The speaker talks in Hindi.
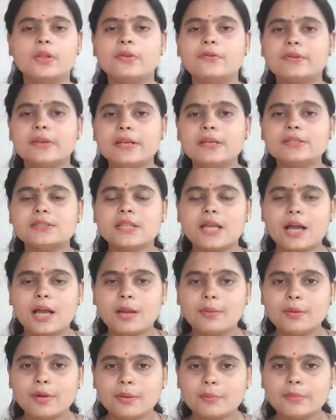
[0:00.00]
फ्रेंड्स
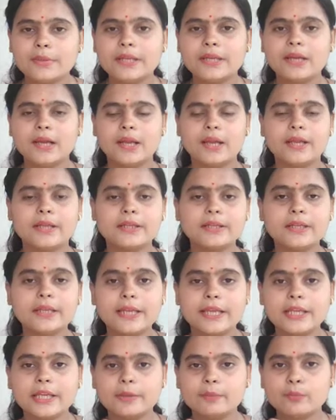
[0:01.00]
अब हमने कहा है कि
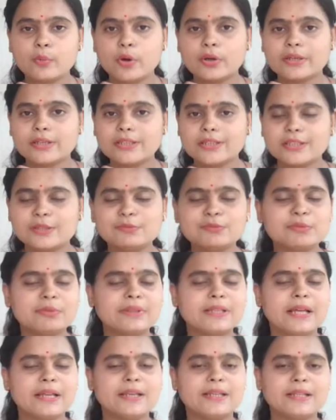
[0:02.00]
एक इम्पॉर्टेंट टिप्स
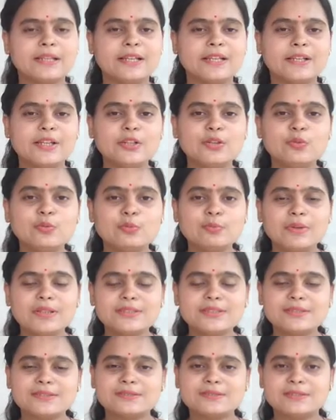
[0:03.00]
बताने के लिए तो
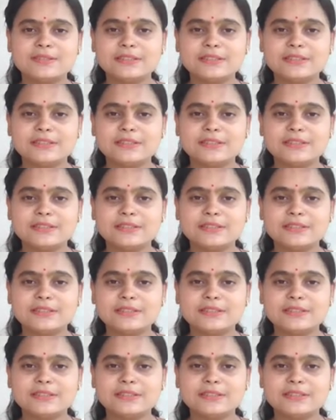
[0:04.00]
बस